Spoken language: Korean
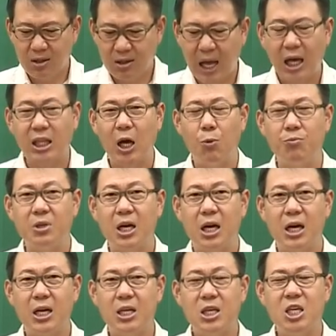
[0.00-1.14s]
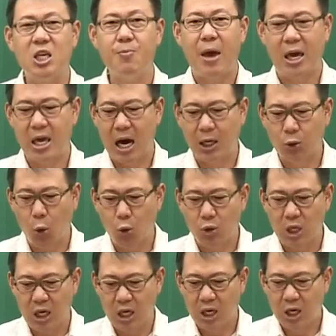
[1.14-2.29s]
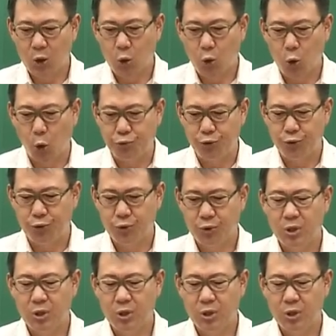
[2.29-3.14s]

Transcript: 딱 나옵니다. 김해 양동리 고분.